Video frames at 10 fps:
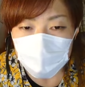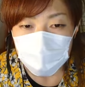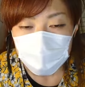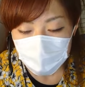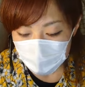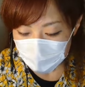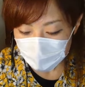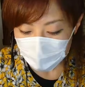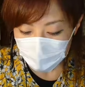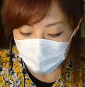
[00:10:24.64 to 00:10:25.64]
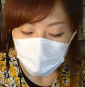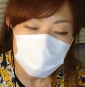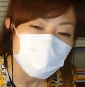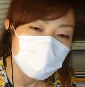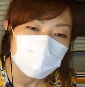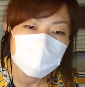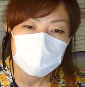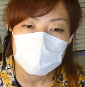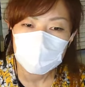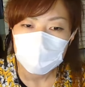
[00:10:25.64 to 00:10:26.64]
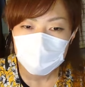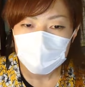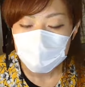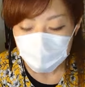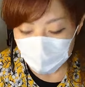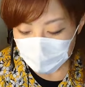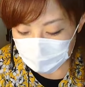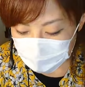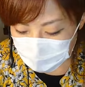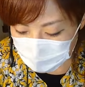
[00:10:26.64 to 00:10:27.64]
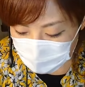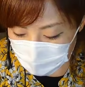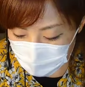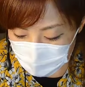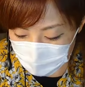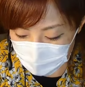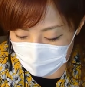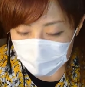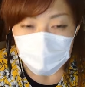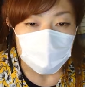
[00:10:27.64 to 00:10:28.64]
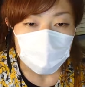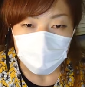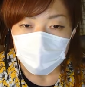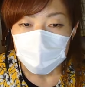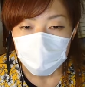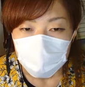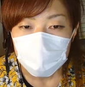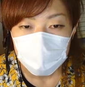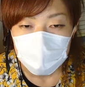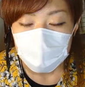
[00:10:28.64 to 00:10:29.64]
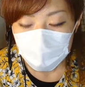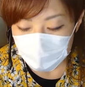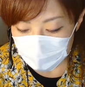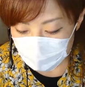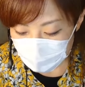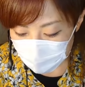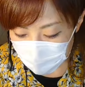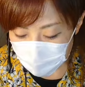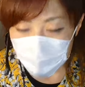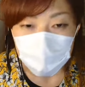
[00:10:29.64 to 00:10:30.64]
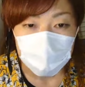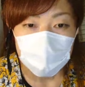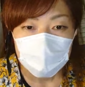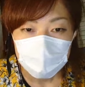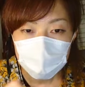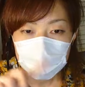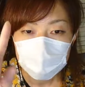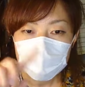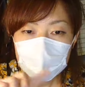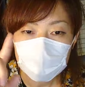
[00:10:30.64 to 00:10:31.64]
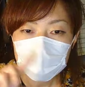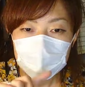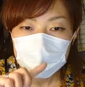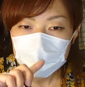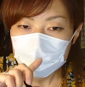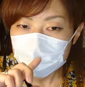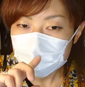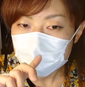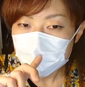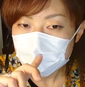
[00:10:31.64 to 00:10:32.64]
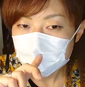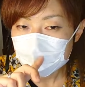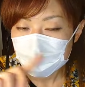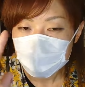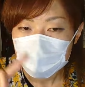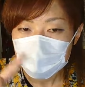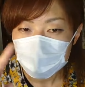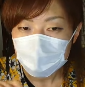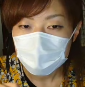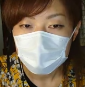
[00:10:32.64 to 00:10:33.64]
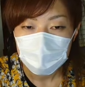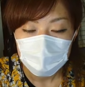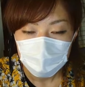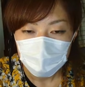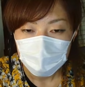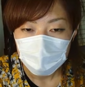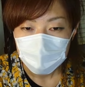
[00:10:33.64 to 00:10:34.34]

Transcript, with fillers: プンしたり、ここに置きましたとかあったら、ぜひともお願いします。まだね、私、宅まで購入してくださった方に一人一人、あの、